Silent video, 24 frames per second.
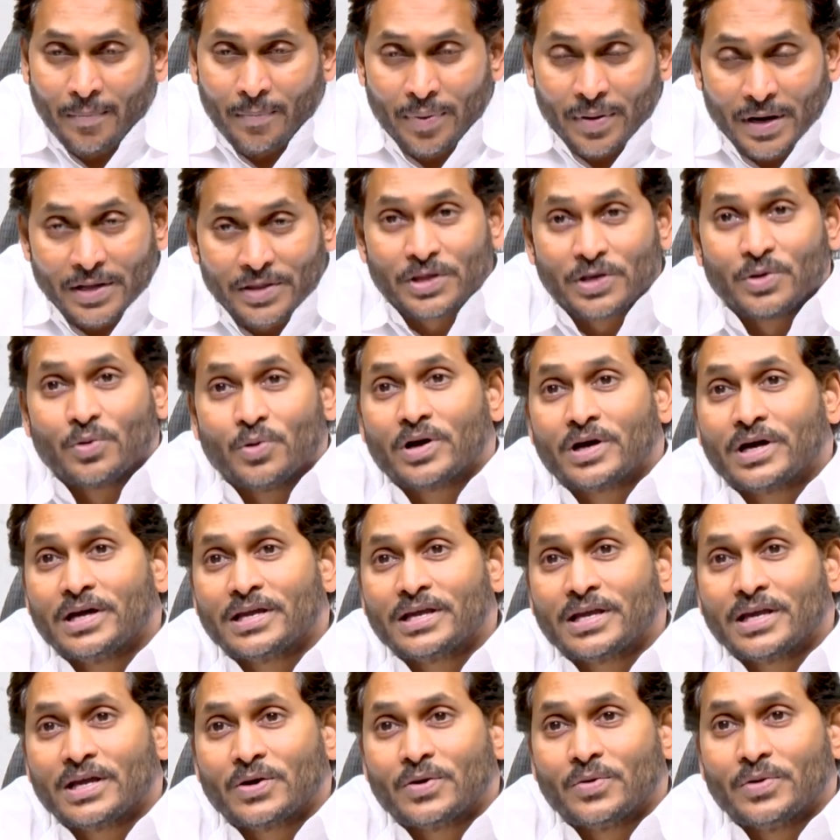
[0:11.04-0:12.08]
ప్రతి
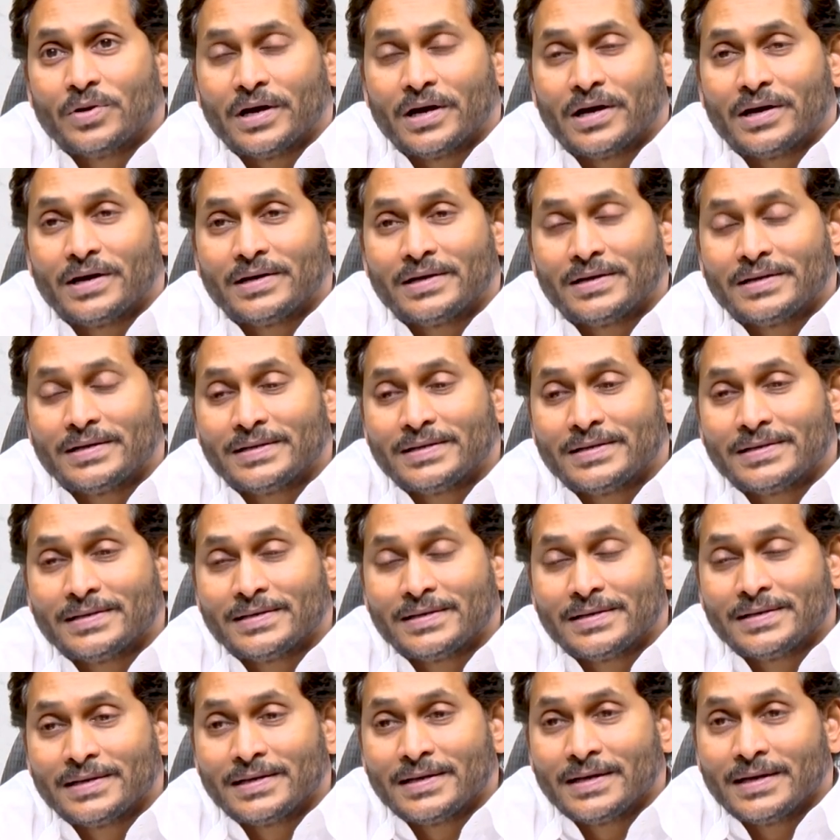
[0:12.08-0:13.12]
ఒక్కరికి కూడా
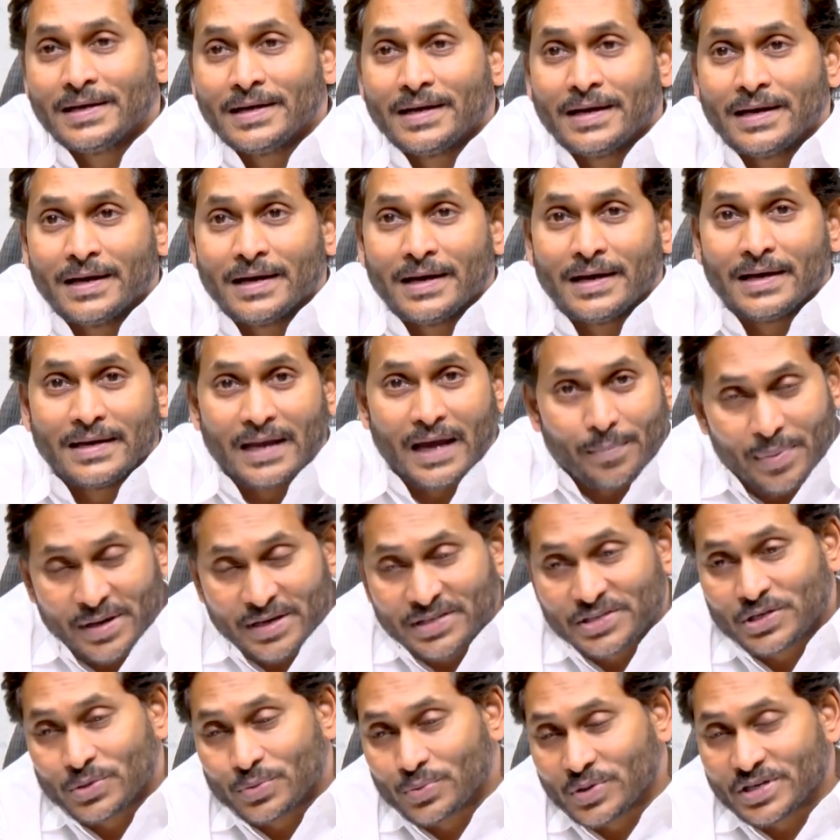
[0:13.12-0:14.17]
నా
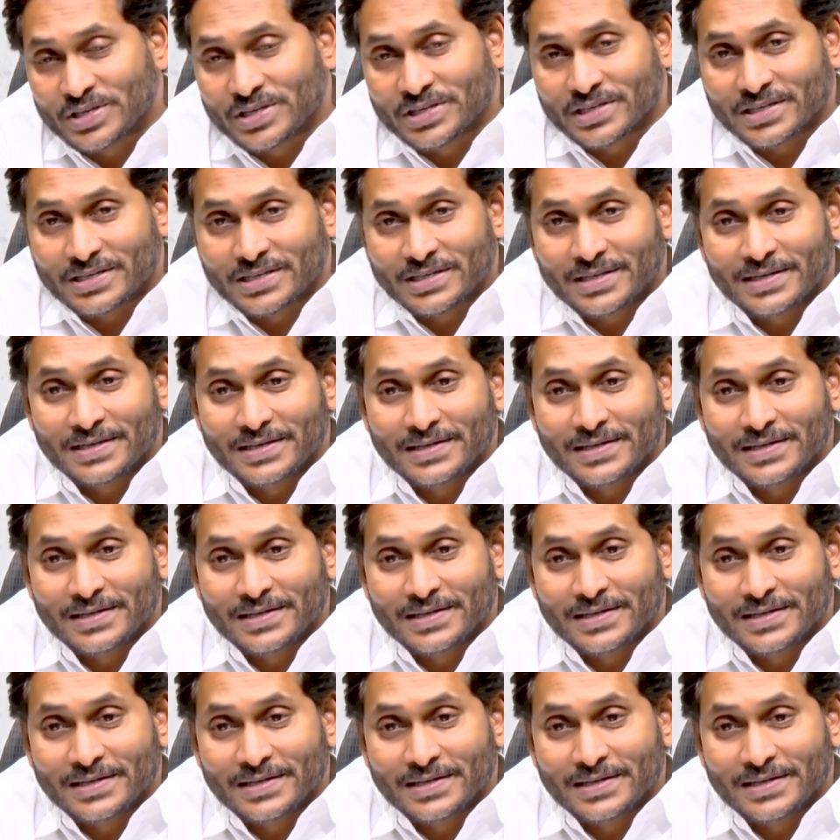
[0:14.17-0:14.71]
బెస్ట్ విషెస్